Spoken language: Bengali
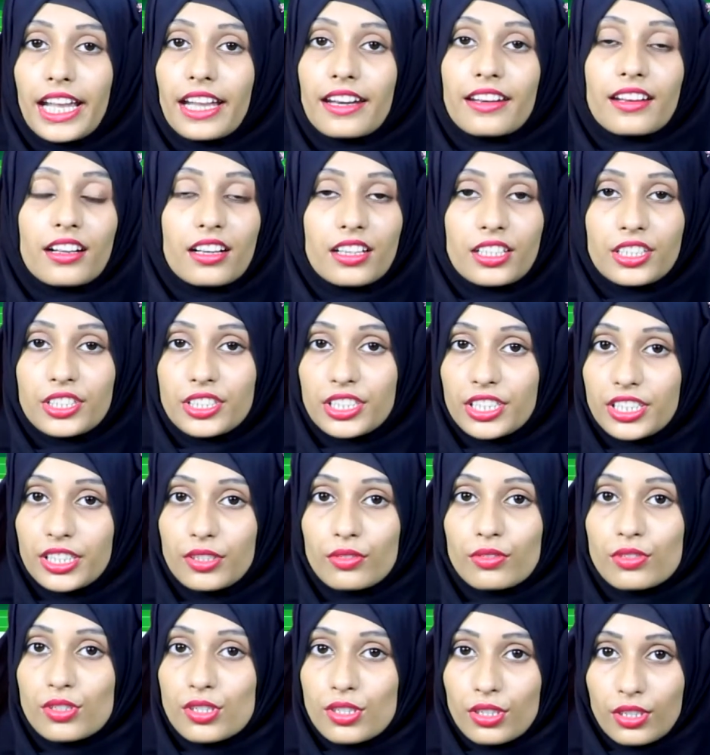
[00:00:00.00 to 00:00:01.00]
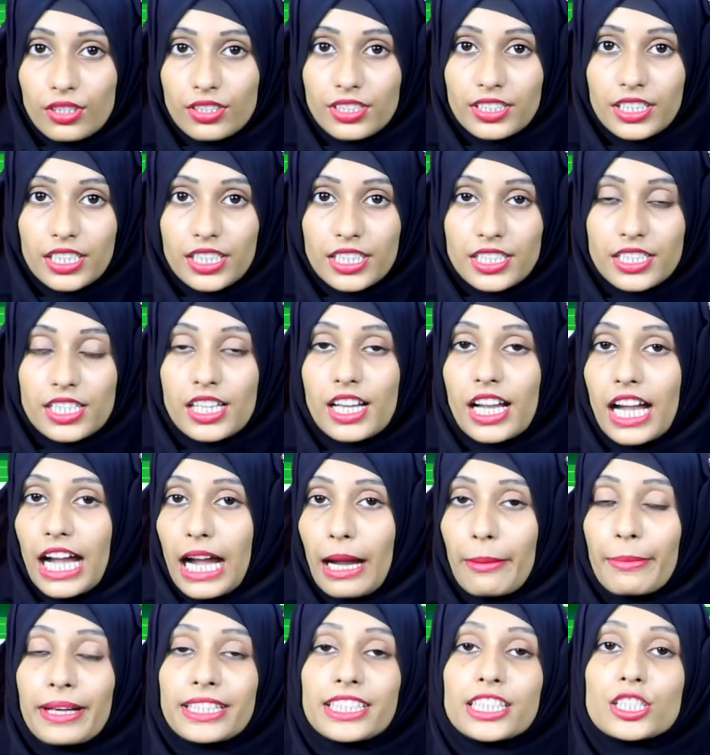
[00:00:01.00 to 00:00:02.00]
এনআরডি নিউজ ডট নেট
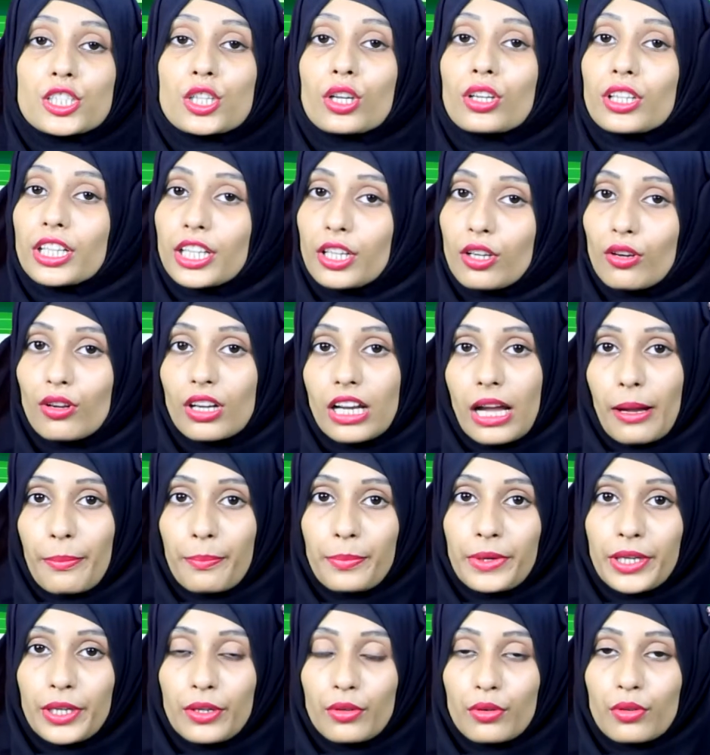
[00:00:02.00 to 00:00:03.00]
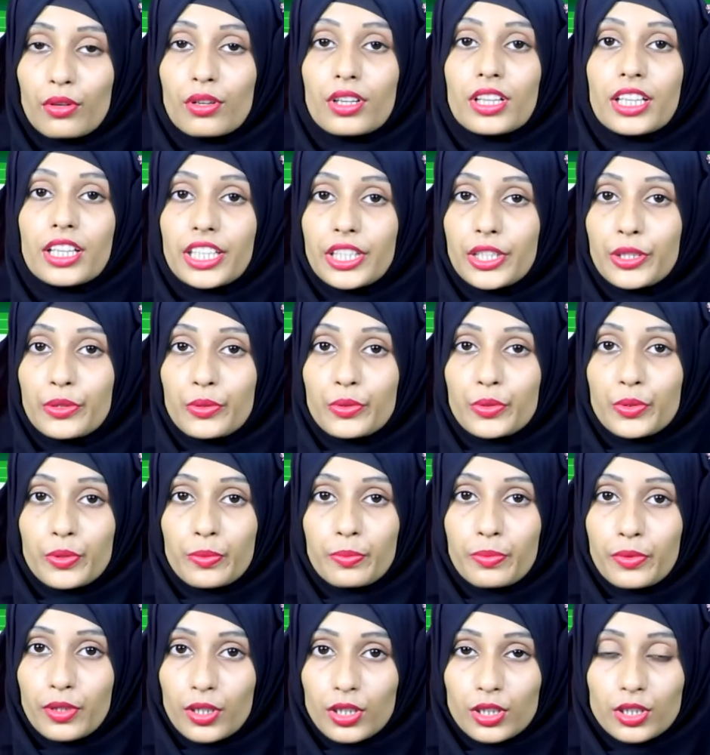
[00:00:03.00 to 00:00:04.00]
আমাদের সঙ্গী হন আপনিও
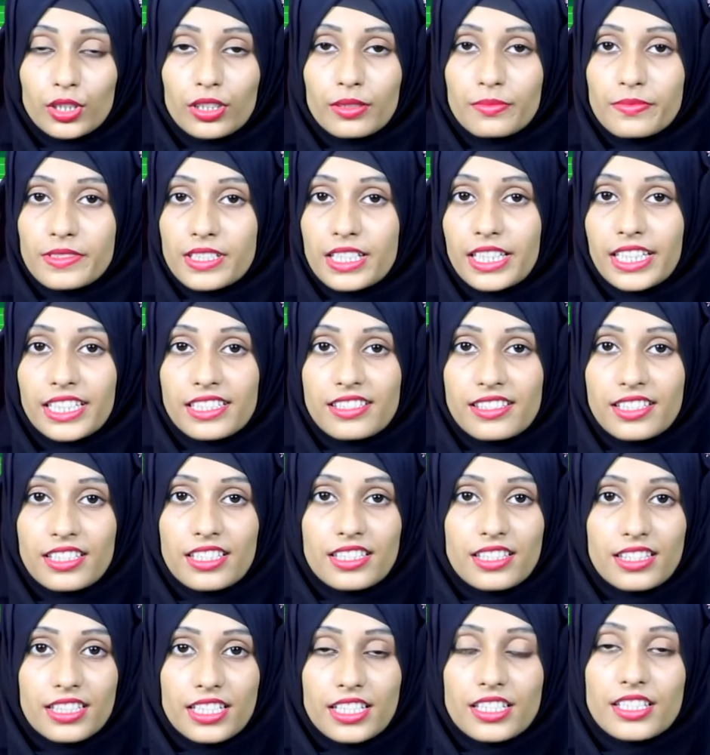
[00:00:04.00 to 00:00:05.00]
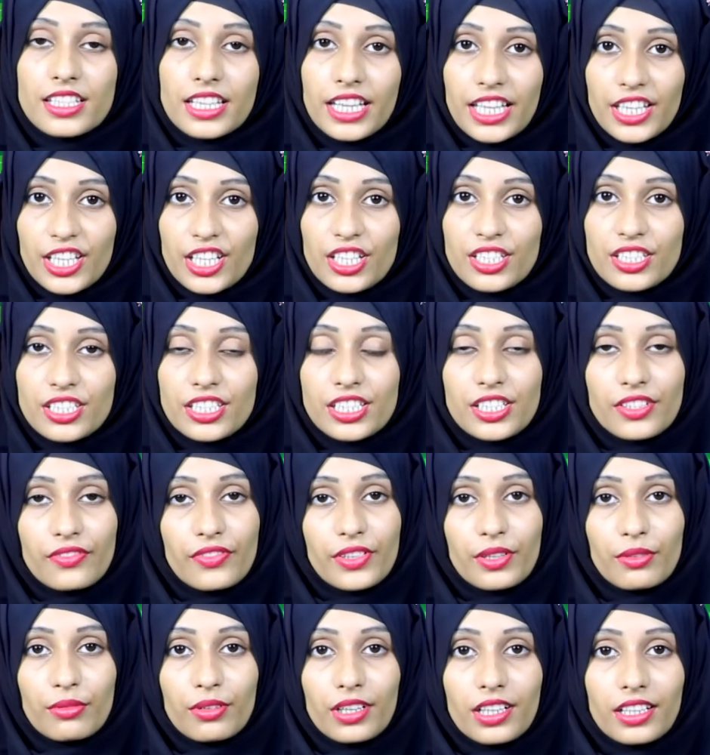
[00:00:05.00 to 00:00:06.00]
ইউটিউব ডট কম স্ল্যাশ সি স্ল্যাশ এনআরডি
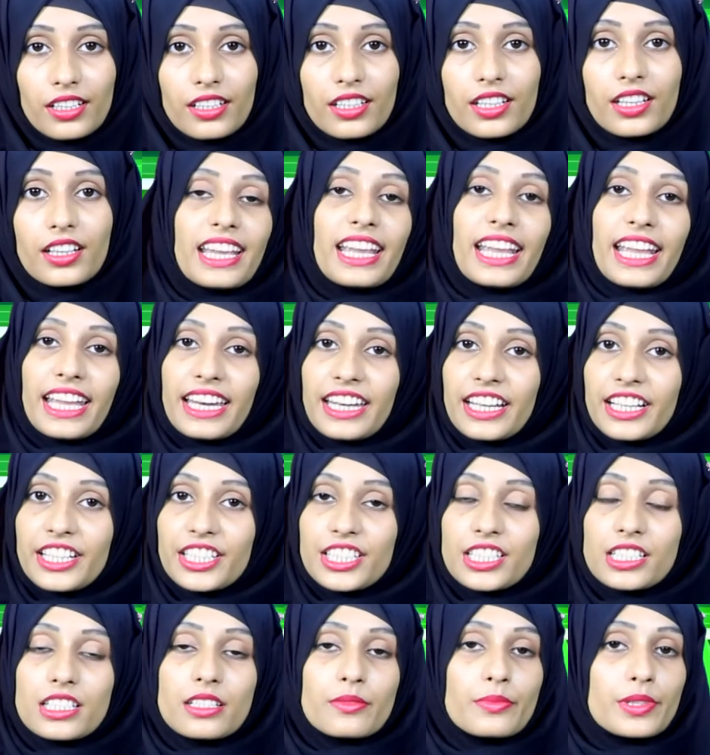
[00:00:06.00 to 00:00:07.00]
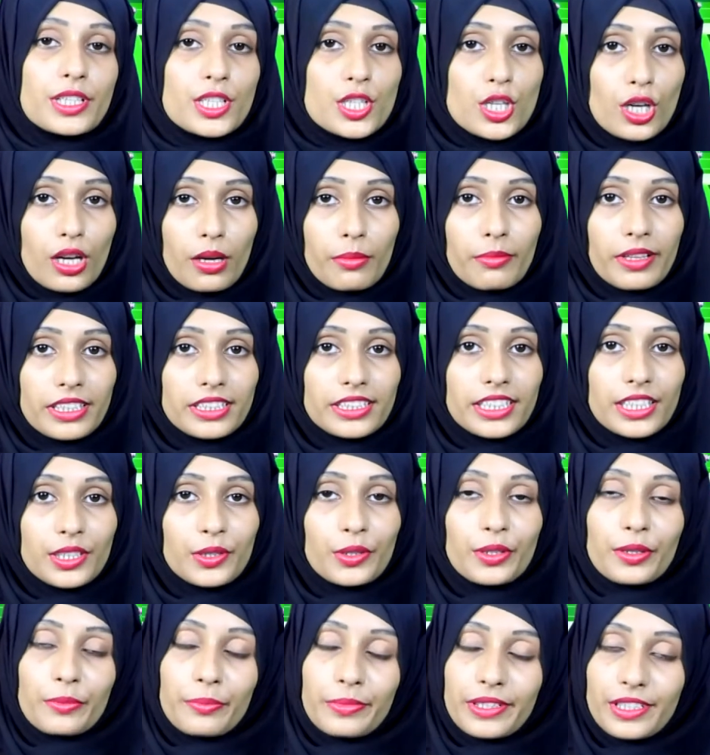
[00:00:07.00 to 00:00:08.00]
টিভি ওয়ান এনআরডি টিভির সংবাদ
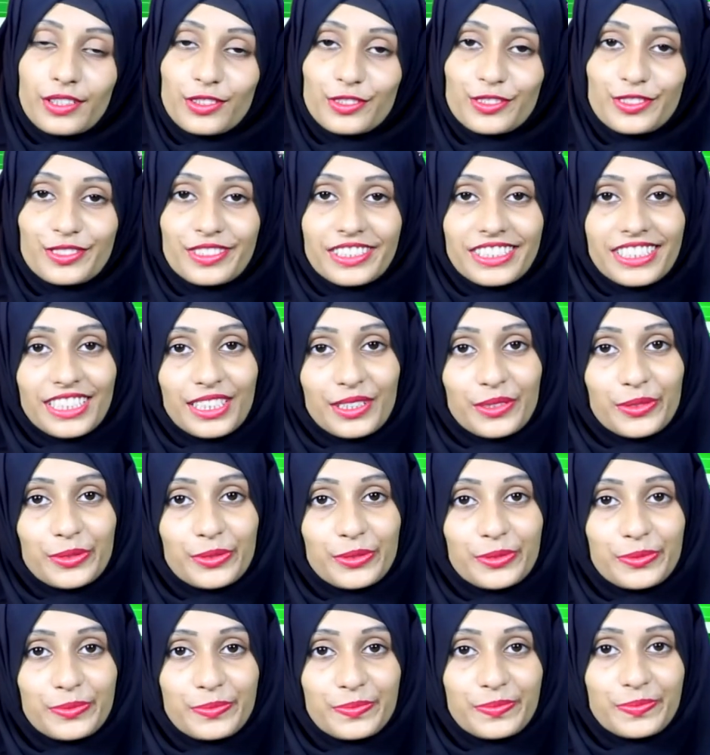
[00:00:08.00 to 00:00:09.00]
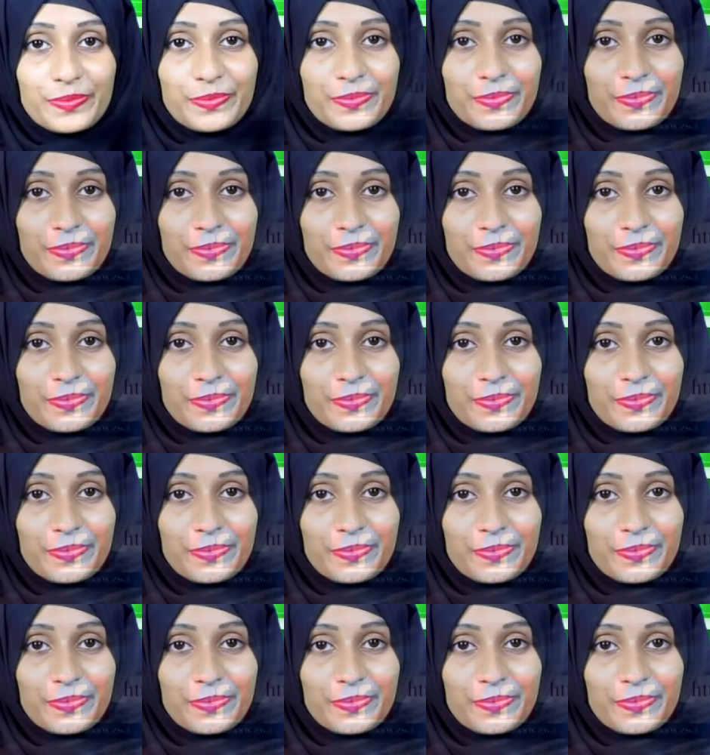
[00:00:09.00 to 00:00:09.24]
দেখুন বিনোদনে থাকুন